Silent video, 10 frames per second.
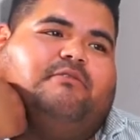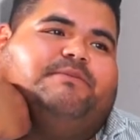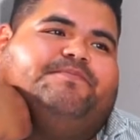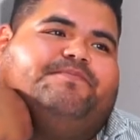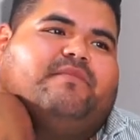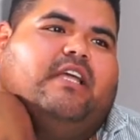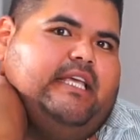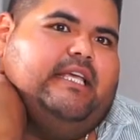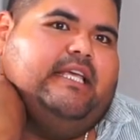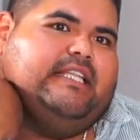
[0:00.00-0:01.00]
Okay.
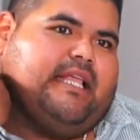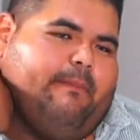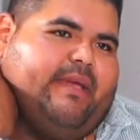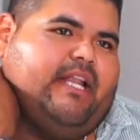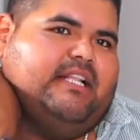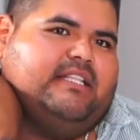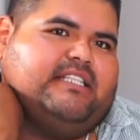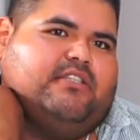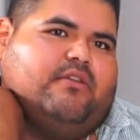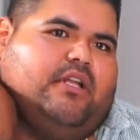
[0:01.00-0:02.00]
Y también el
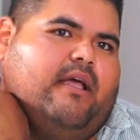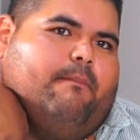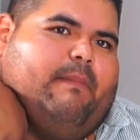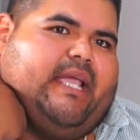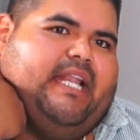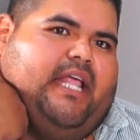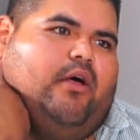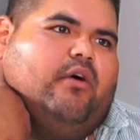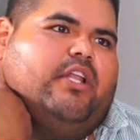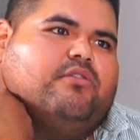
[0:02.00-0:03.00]
sector
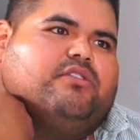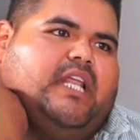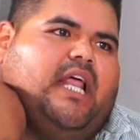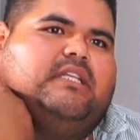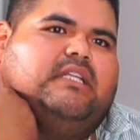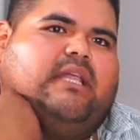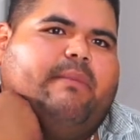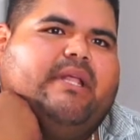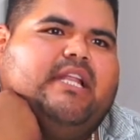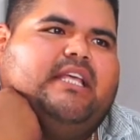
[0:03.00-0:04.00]
maquilador industrial,
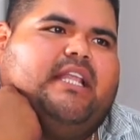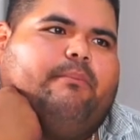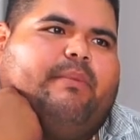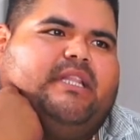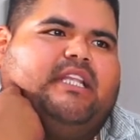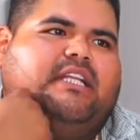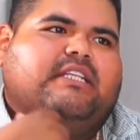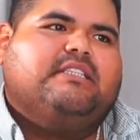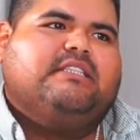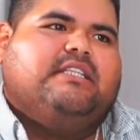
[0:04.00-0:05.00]
también ahí de repente
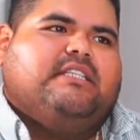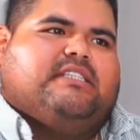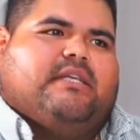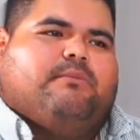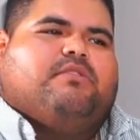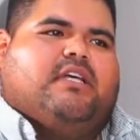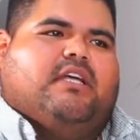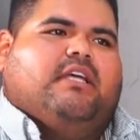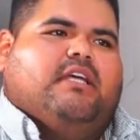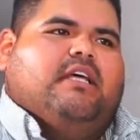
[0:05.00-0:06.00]
les hacemos ahí.
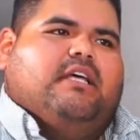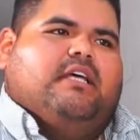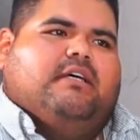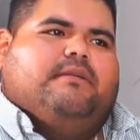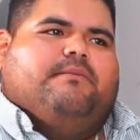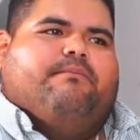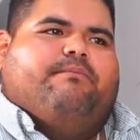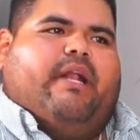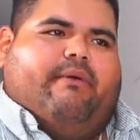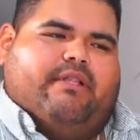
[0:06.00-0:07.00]
Para eventos también.
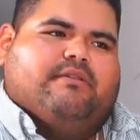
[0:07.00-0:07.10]
Para eventos